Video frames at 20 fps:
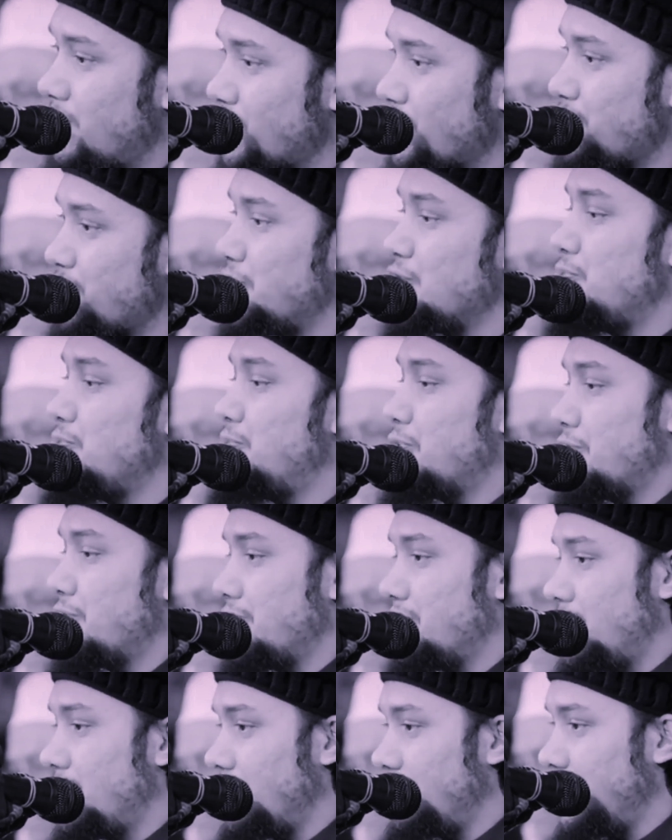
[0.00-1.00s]
মানুষ পড়ে
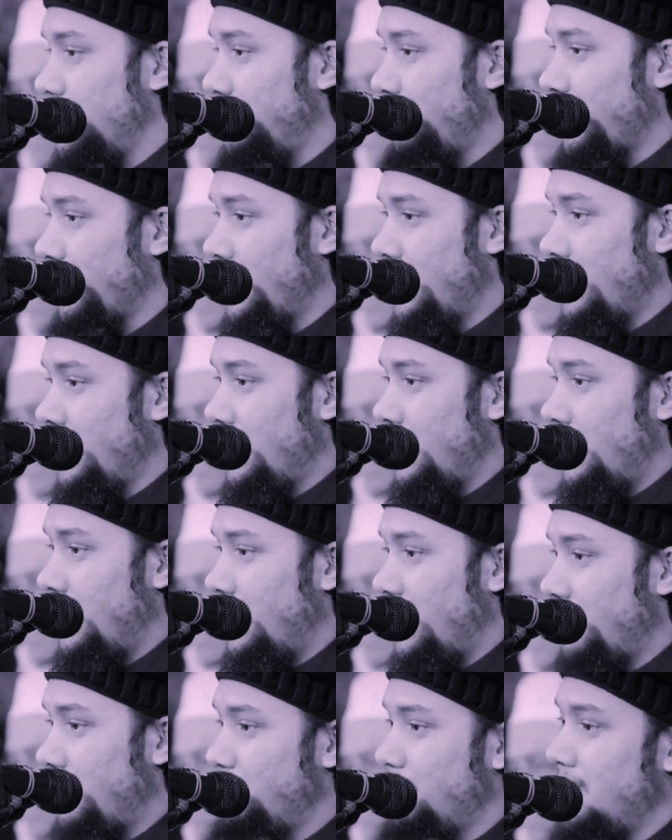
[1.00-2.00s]
উপকৃত হবে
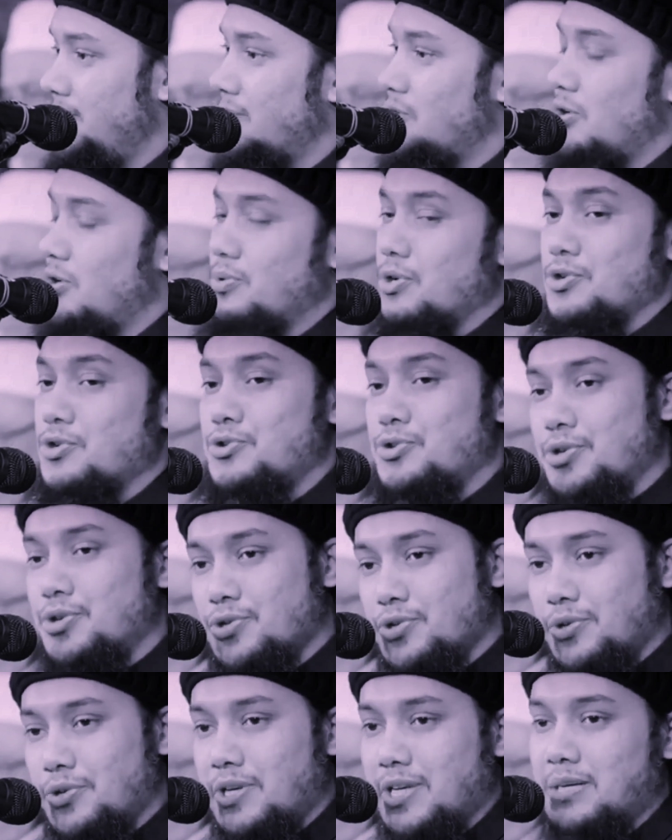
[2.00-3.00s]
আপনি কবর শুয়ে
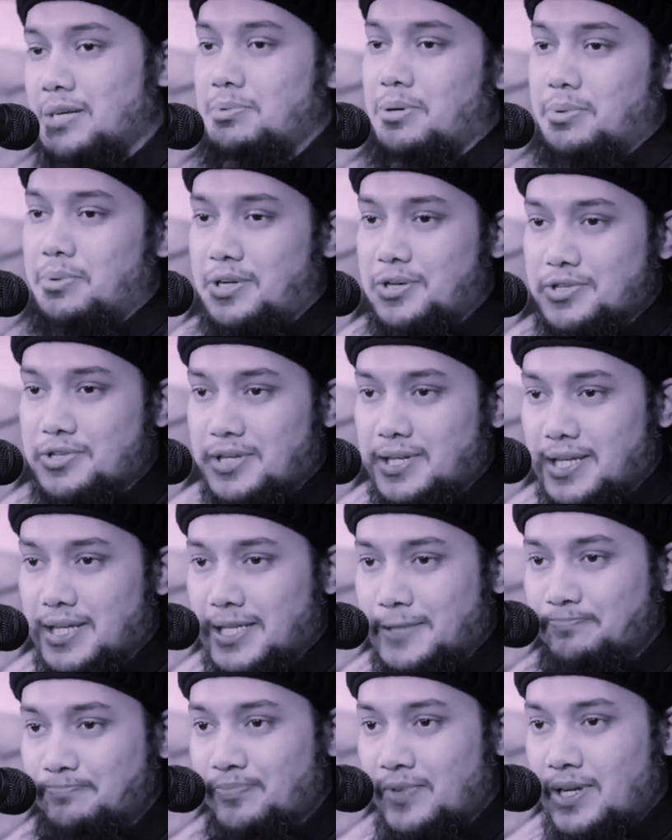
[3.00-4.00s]
শুয়ে নাকি পাবেন
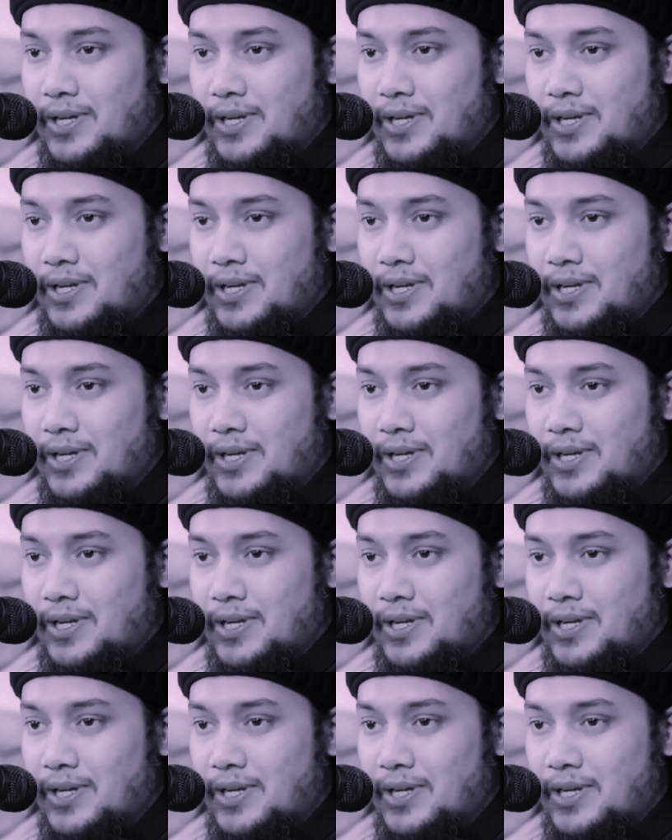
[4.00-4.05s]
ইনশাআল্লাহ